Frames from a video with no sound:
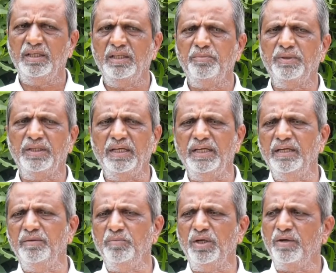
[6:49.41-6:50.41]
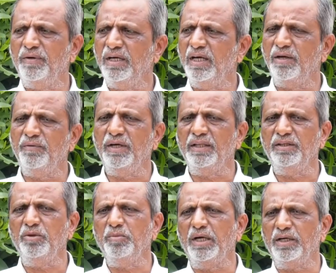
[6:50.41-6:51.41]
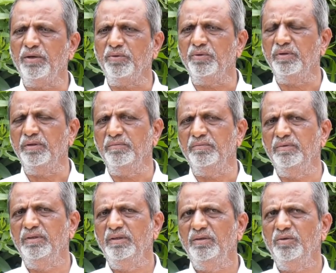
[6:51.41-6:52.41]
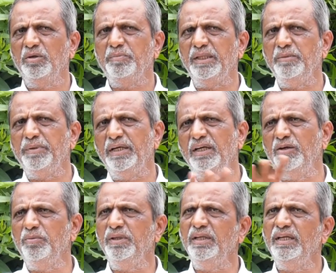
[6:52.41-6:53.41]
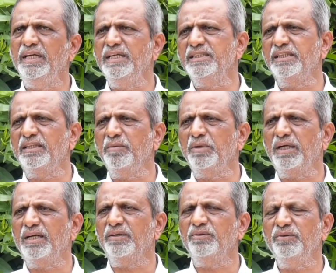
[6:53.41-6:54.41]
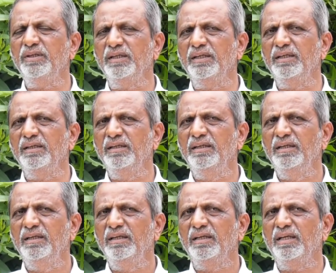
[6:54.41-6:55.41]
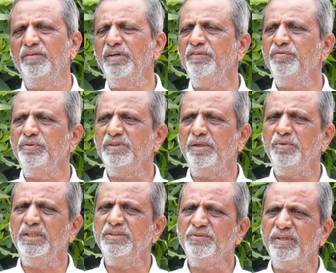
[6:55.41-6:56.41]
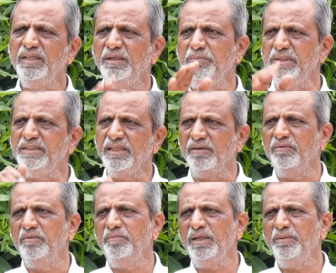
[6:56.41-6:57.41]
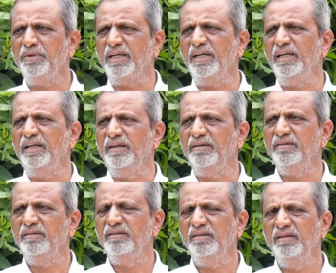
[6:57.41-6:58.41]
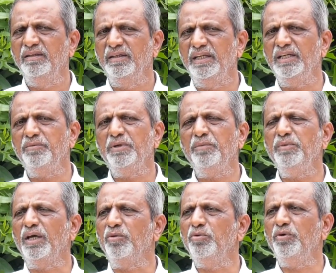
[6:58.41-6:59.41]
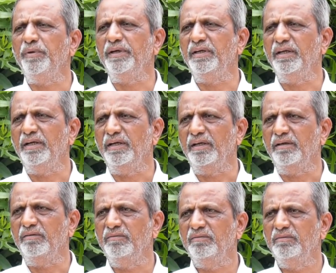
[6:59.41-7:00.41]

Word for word: దాదాపు అంత లే మగవాళ్ళు ఆడవాళ్ళంతా ఏదో మాట్లాడుకుంటున్నాం ఒక పది పన్నెండు మంది లేడీస్ అంతా మాట్లాడుతుంటే నా వైఫ్ చాముండేశ్వరిని పిలిచారు మేడం ఇటు రండి ఏంటి మేడం మీ అనుభవం ఏంటి అని అడిగారు